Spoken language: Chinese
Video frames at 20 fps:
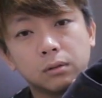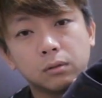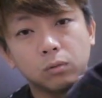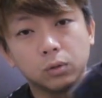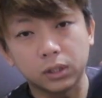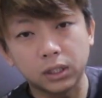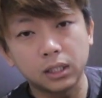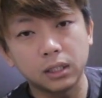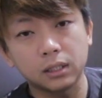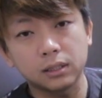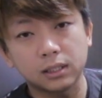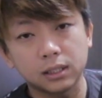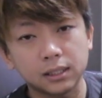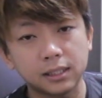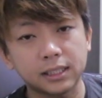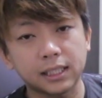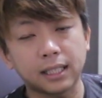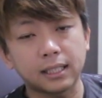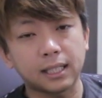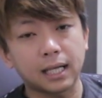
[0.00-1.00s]
我的这
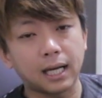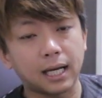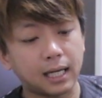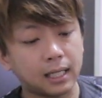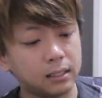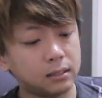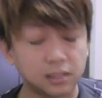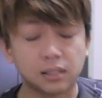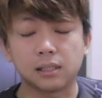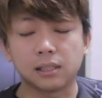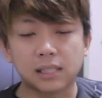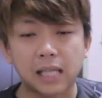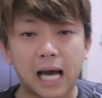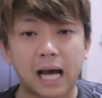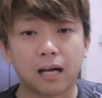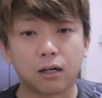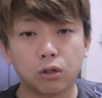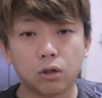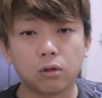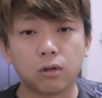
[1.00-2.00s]
件啊，时
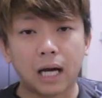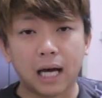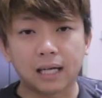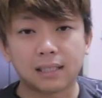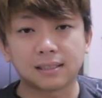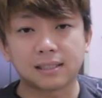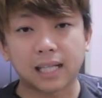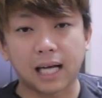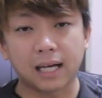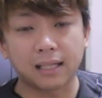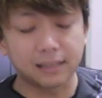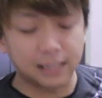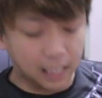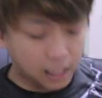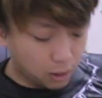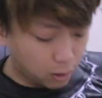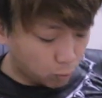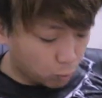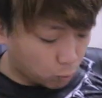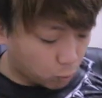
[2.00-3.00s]
常弄肮脏，然
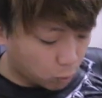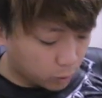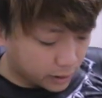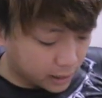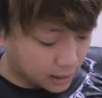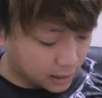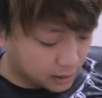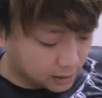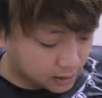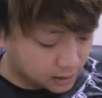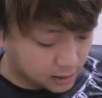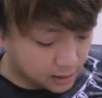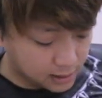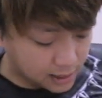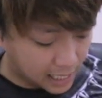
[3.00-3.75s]
后我也时